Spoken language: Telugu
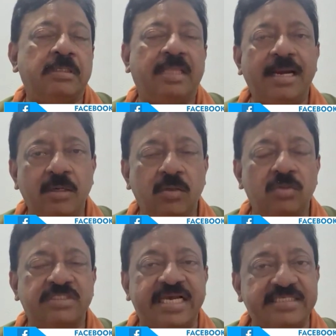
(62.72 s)
దాంట్లో
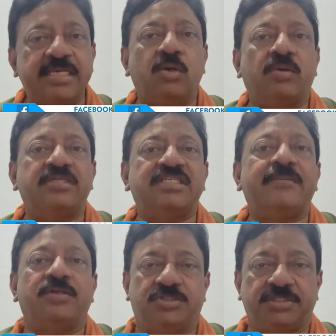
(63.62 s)
సెక్స్ సీన్లో ఉన్న
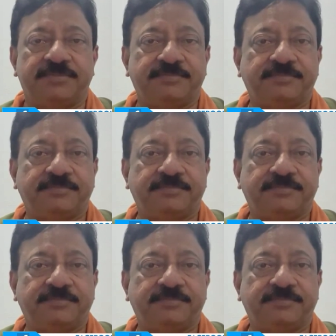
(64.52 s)
సినిమాలు వచ్చాయి